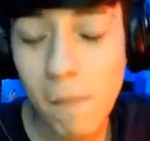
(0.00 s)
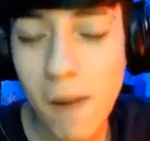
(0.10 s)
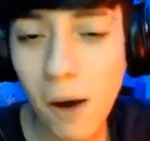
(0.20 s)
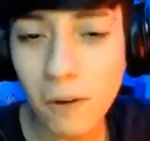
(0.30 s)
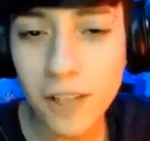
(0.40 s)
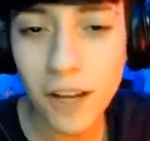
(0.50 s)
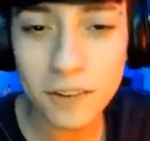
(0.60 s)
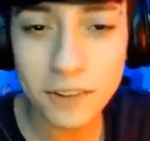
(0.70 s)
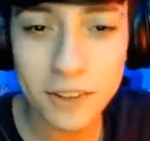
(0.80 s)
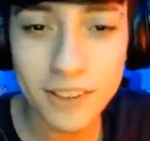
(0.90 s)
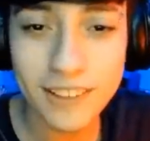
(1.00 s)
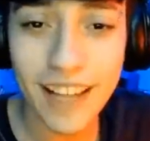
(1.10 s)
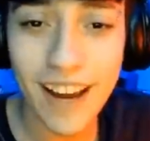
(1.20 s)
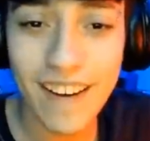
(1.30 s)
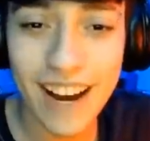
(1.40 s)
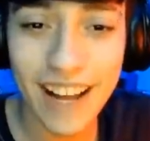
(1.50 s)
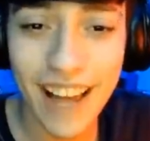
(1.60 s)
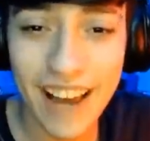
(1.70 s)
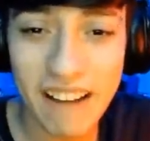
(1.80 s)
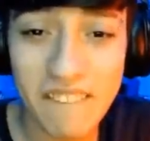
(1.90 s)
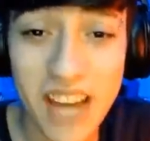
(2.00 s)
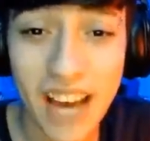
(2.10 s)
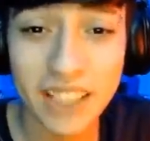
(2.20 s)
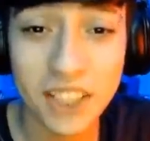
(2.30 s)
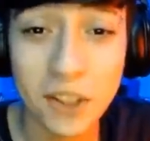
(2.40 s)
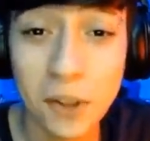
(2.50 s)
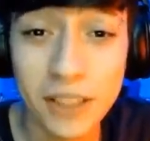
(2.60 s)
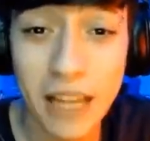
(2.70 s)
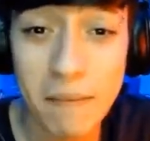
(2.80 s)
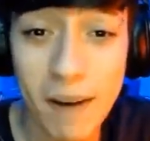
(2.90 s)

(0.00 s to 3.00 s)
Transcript: Meu Deus do céu, galera, me ajudem,